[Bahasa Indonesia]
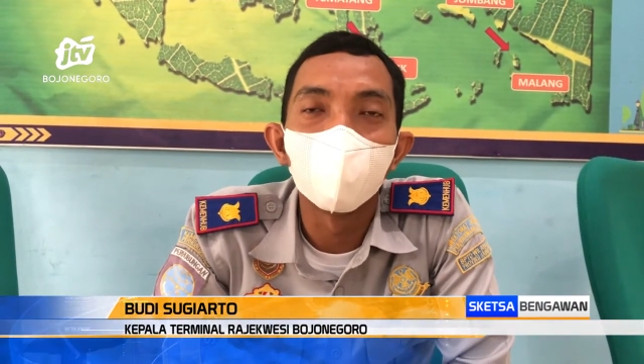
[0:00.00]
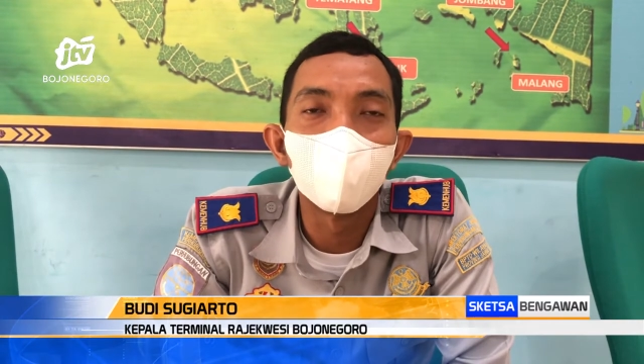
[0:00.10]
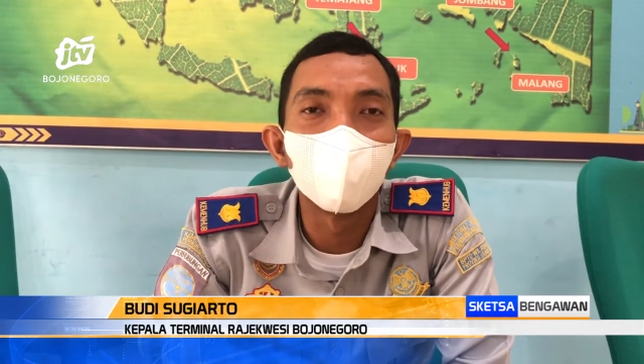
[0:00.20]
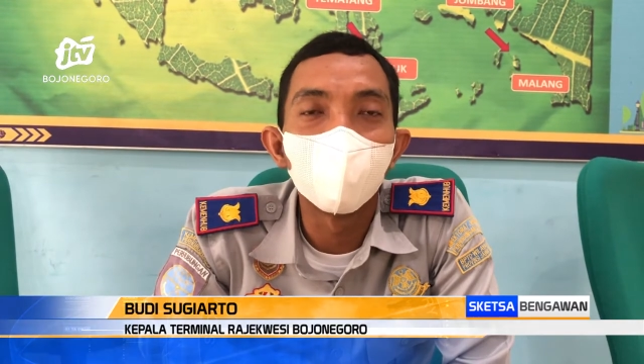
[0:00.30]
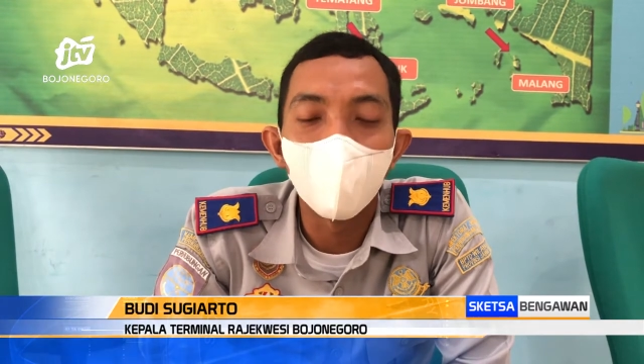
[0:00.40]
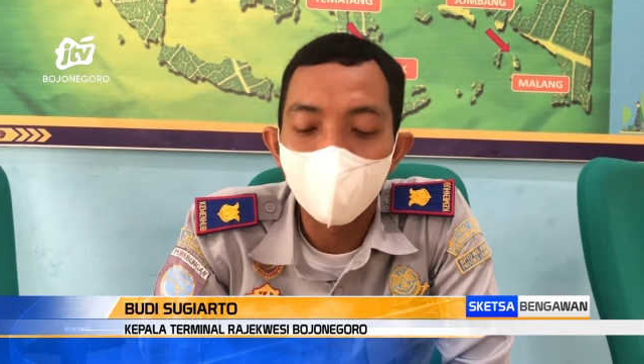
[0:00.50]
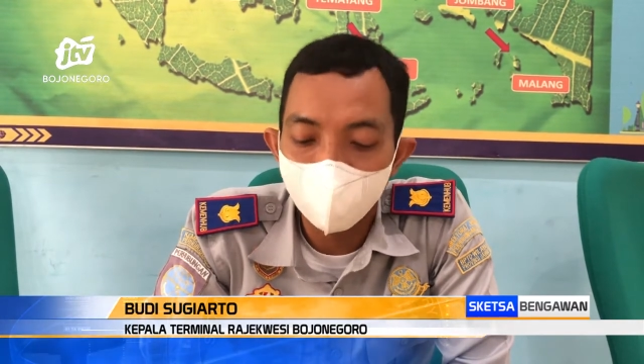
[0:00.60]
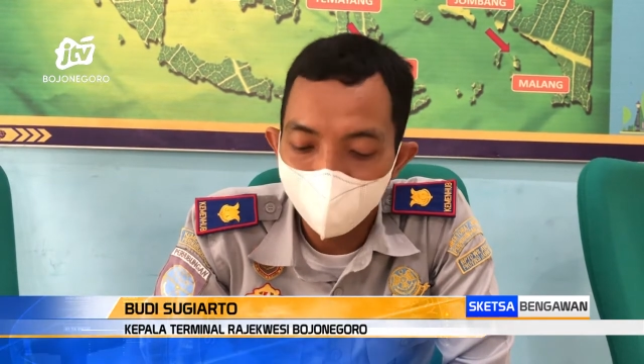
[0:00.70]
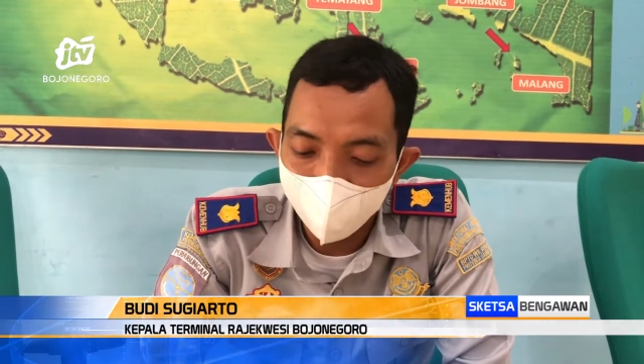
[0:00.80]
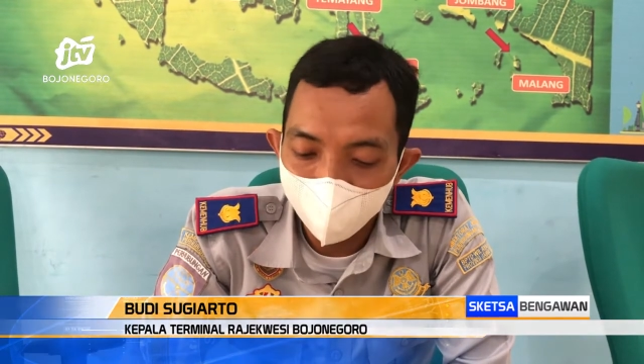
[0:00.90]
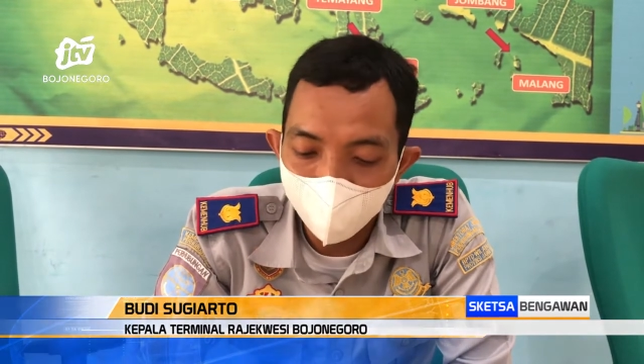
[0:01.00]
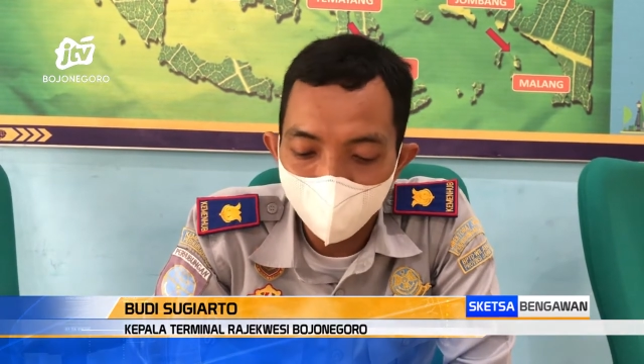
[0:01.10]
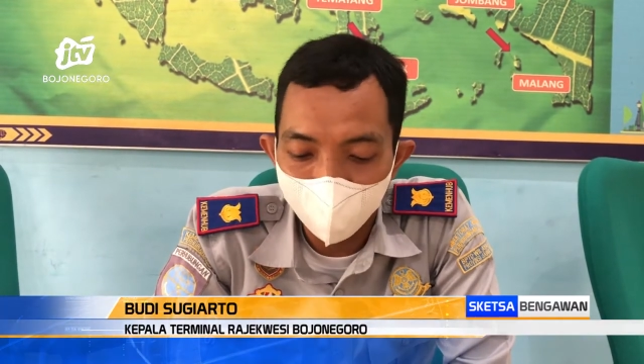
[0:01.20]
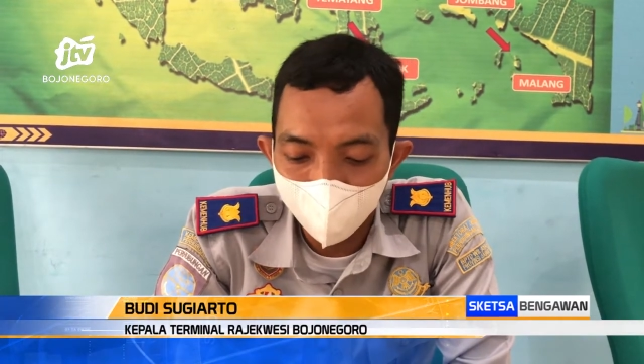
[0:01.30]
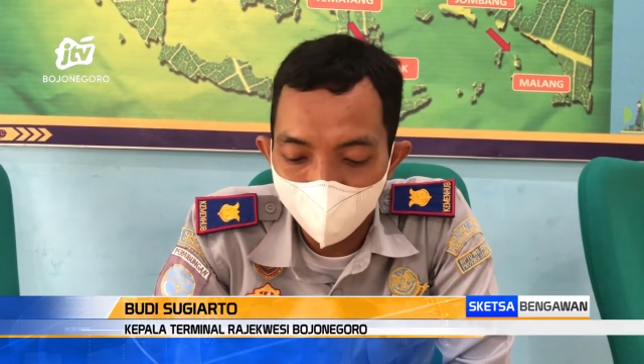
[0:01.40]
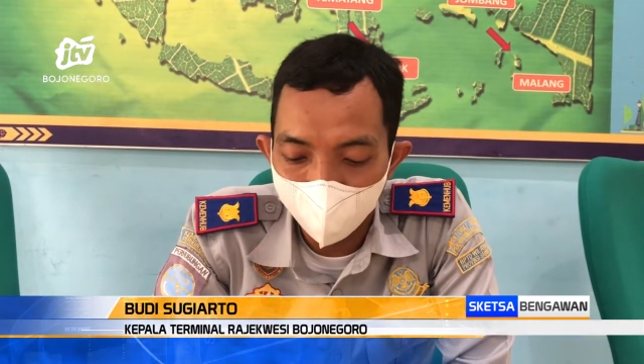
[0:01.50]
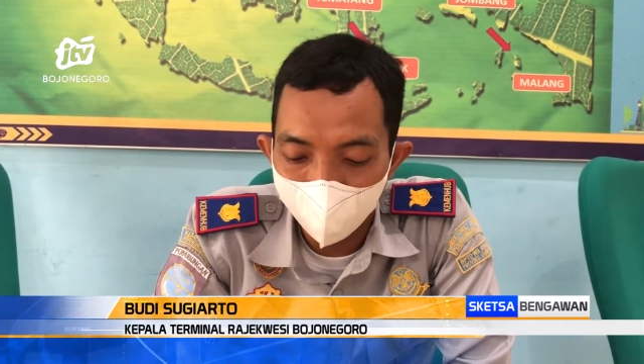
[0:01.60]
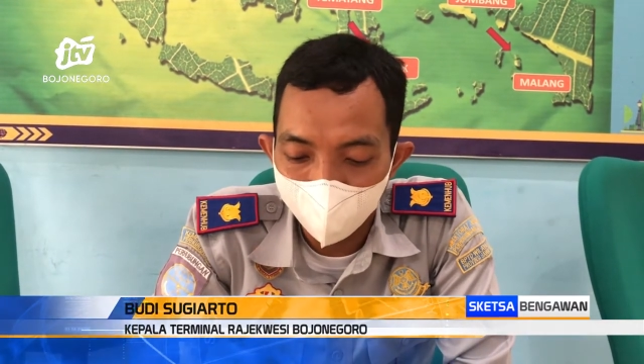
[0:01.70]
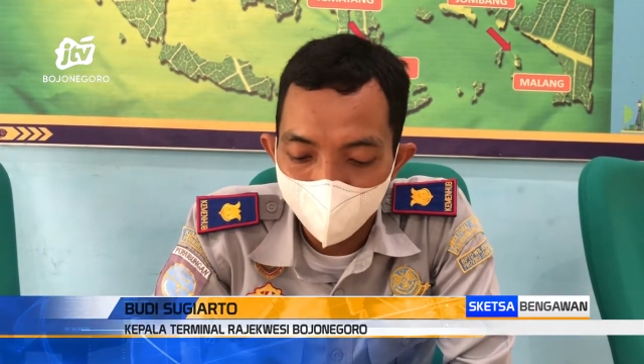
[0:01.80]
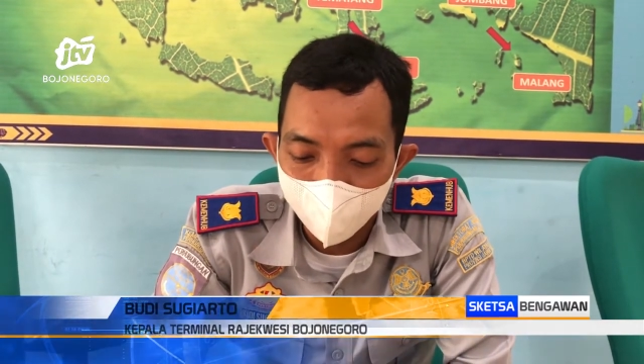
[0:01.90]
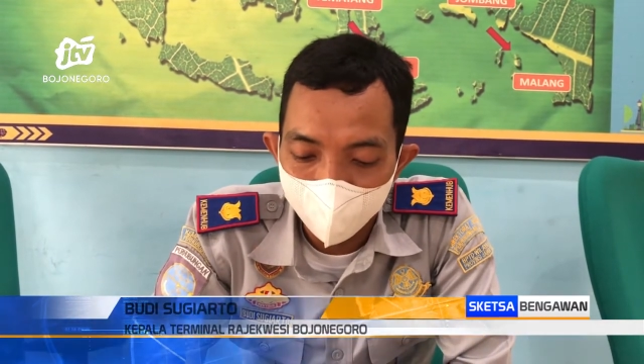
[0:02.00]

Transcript: Minggu kemarin ini tanggal